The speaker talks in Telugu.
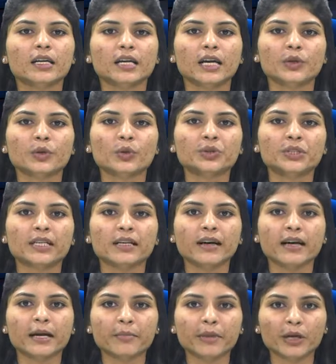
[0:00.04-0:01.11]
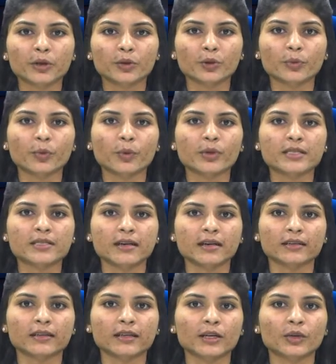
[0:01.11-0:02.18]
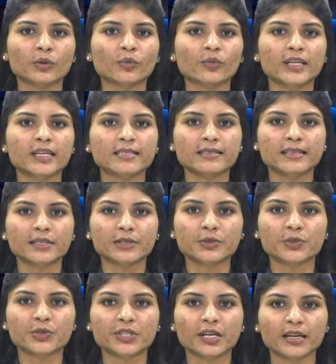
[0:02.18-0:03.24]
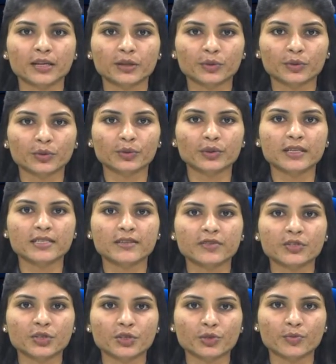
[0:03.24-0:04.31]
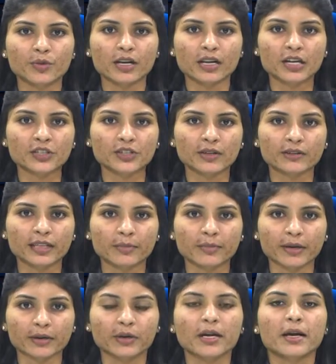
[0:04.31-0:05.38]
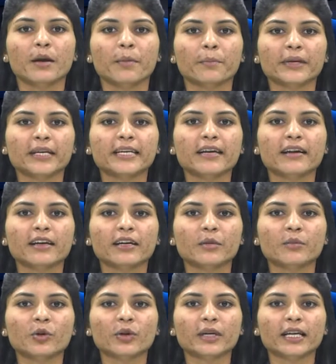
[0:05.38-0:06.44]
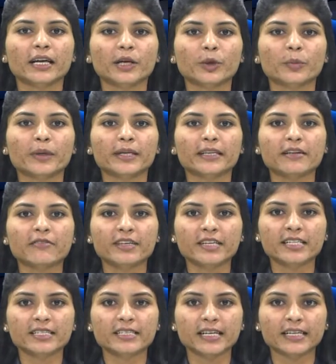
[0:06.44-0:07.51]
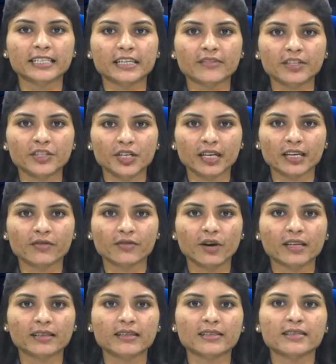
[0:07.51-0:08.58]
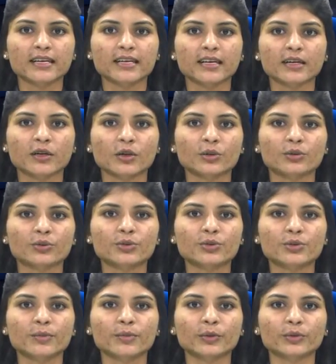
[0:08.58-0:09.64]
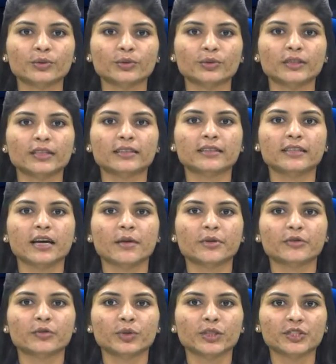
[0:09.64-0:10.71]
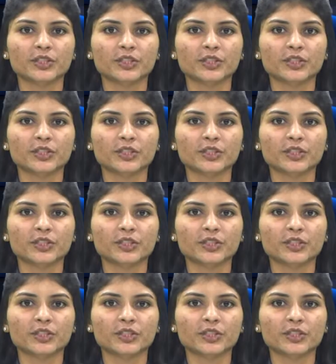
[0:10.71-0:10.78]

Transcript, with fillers: కర్నూలు జిల్లా ఎమ్మిగనూరు పోలీస్ అధికారులు విఎస్ నైన్ న్యూస్ ఛానల్కు నూతన సంవత్సర శుభాకాంక్షలు తెలిపారు మీడియా రంగంలోకి అడుగుపెట్టిన విఎస్ నైన్ టీవీ ఛానల్ వార్తా సేకరణలో దూసుకుపోతూ దినదిన అభివృద్ధి